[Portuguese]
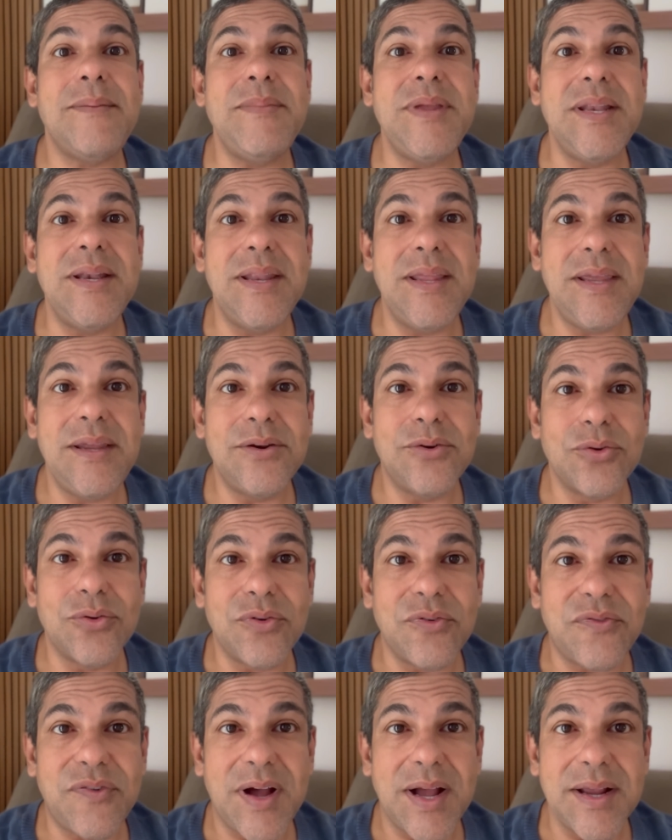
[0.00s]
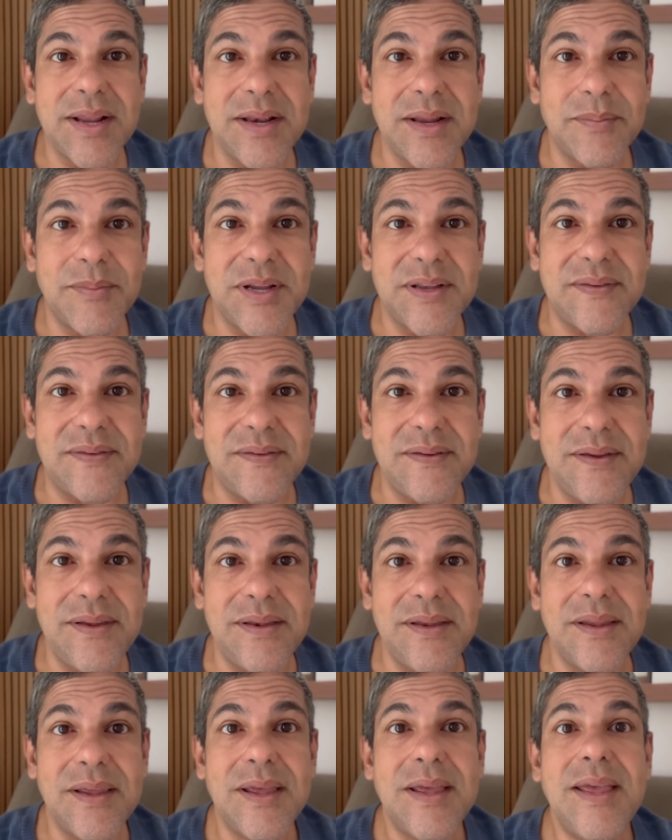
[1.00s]
Mineiro do Wagner
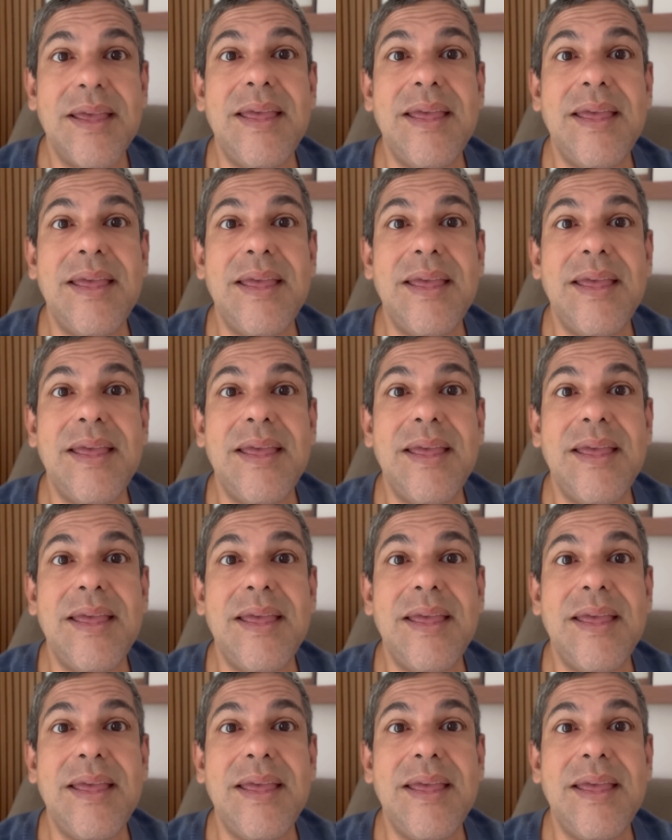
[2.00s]
Mancini